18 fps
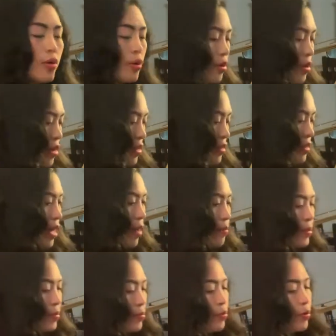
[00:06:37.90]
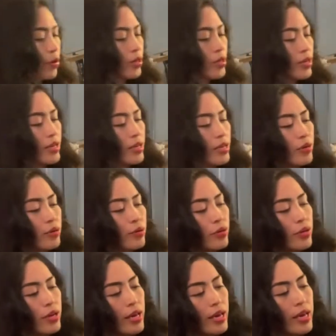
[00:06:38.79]
Ang daming pwedeng
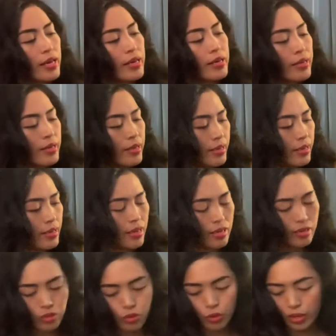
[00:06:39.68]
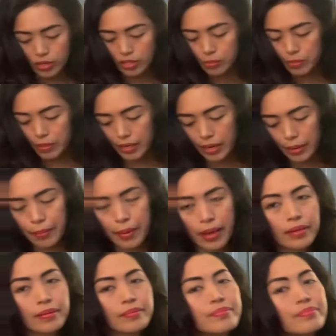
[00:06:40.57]
i-connect. USB
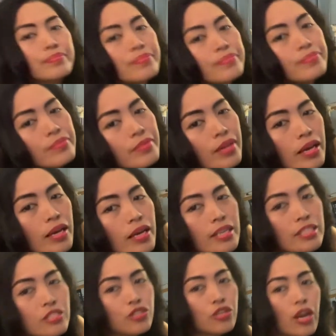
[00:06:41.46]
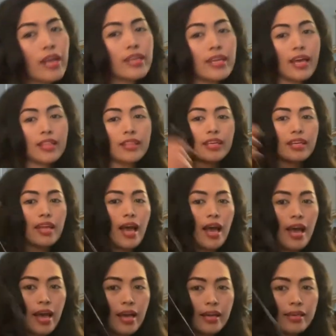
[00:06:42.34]
naman. I-try natin
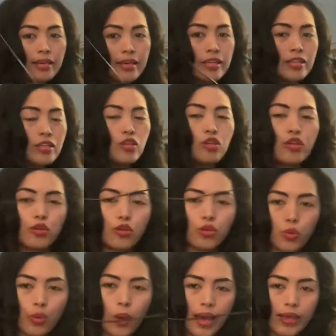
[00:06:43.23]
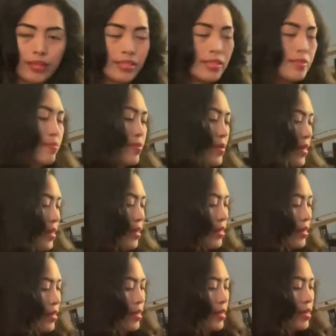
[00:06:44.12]
ang USB.
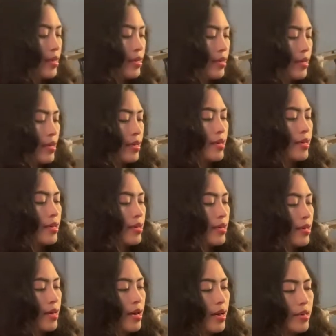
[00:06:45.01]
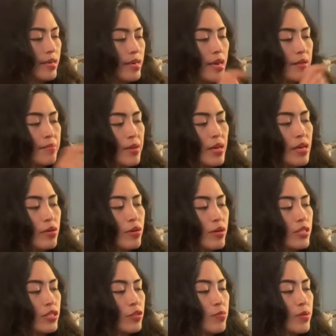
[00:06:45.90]
Ayan, may
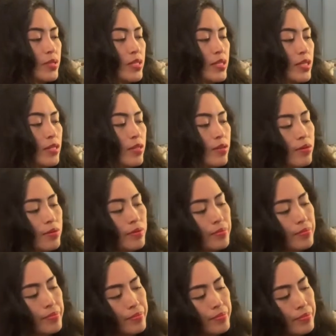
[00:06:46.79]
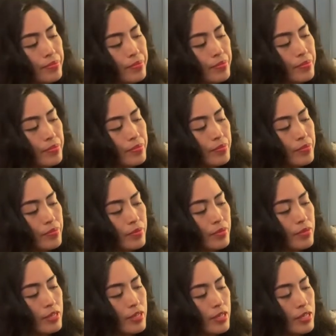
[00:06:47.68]
USB dito.
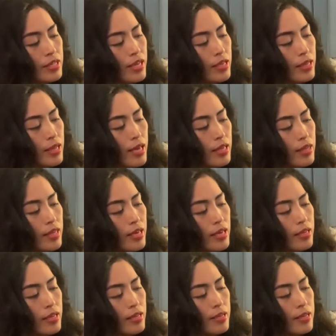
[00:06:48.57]
Saksak natin.